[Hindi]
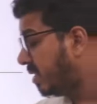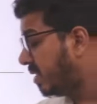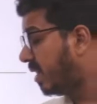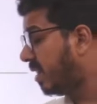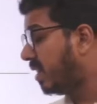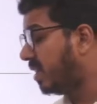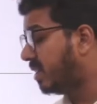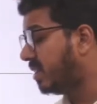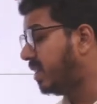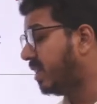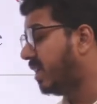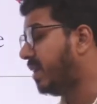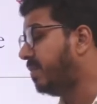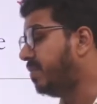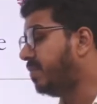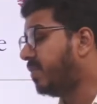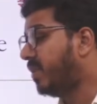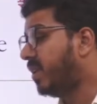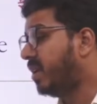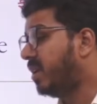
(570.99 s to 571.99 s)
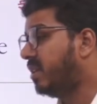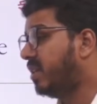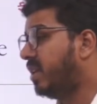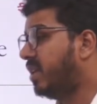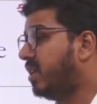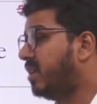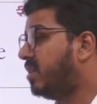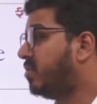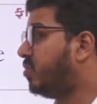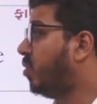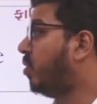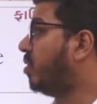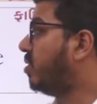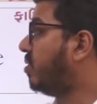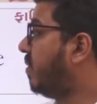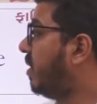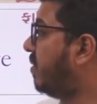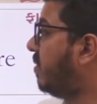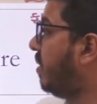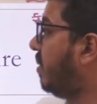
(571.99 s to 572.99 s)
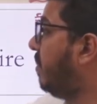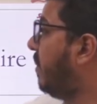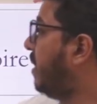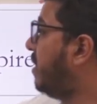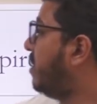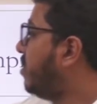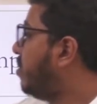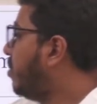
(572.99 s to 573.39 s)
इज़ दी सोर्स वन ऑफ द मेजर